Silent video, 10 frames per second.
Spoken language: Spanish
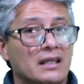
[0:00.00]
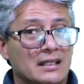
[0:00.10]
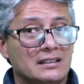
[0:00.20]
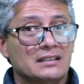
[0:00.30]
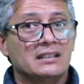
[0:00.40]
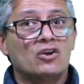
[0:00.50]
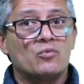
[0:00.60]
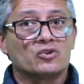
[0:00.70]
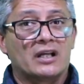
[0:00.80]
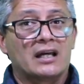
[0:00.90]
Es decir,
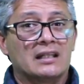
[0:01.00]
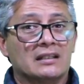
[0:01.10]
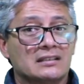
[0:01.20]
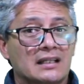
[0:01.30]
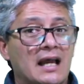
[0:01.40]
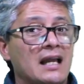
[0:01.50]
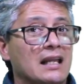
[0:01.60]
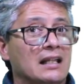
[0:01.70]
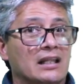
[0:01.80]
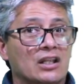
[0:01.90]
¿cómo se garantizará
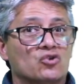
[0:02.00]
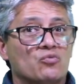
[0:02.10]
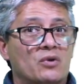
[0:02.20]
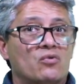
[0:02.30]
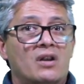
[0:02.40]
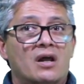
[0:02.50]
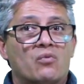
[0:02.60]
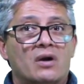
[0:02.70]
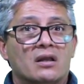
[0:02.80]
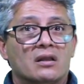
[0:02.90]
el derecho humano al
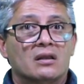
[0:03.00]
agua?